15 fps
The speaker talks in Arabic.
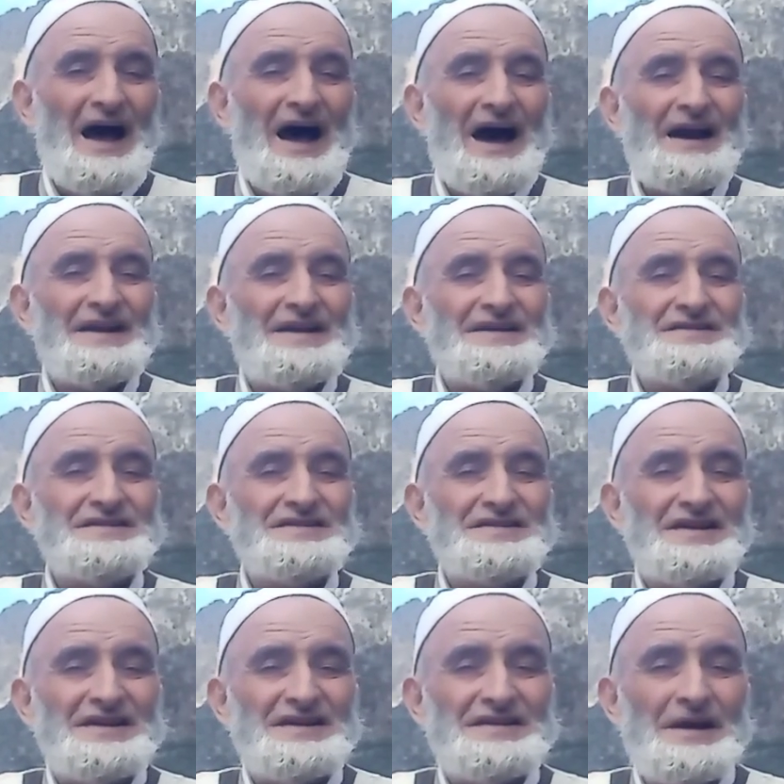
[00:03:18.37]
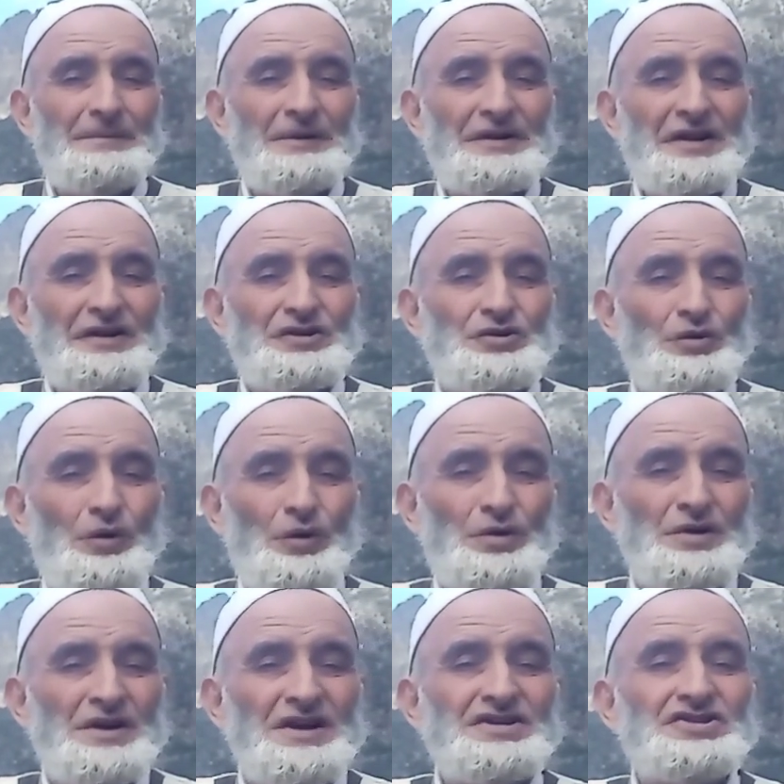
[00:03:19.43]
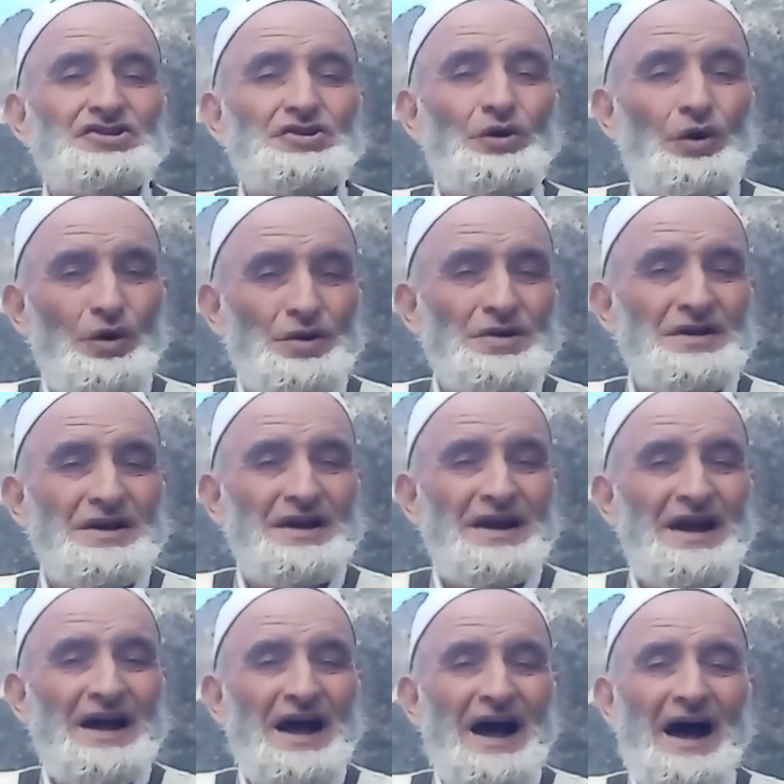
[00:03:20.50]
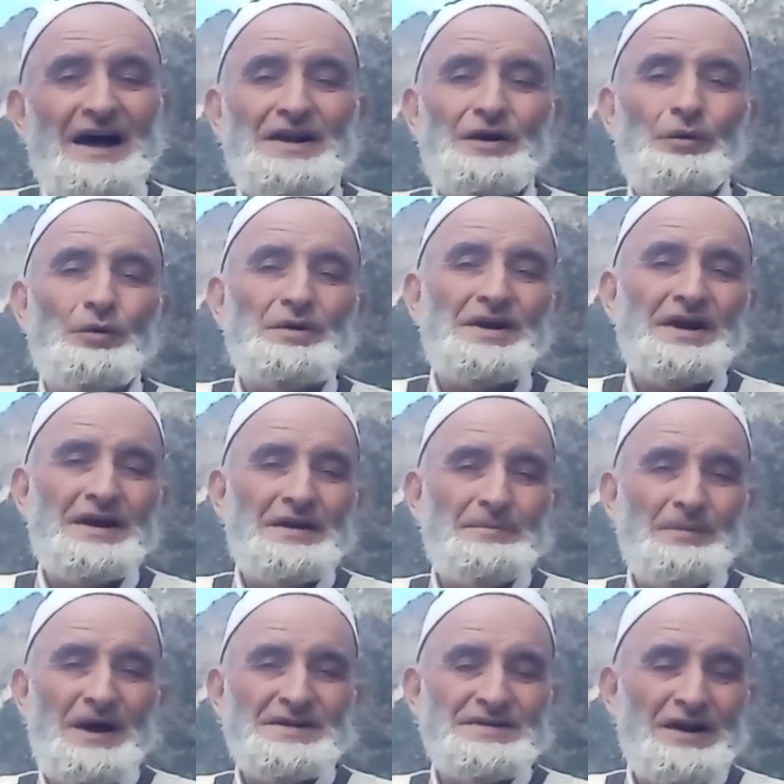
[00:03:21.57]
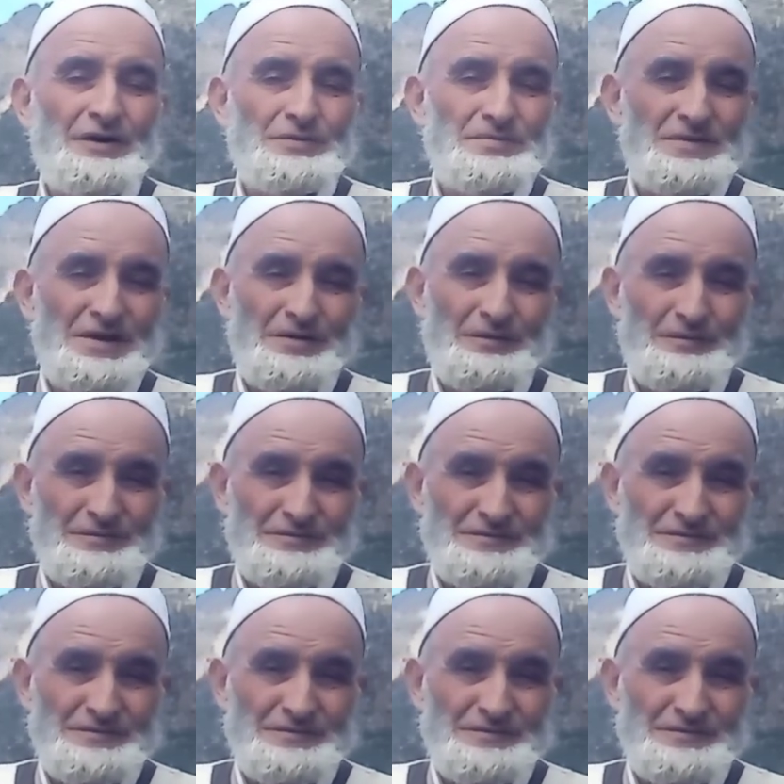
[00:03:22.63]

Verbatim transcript: أرجيز نتي خدام ثلاث شهور ست شهور اري غوري غير مغسل خدمتينو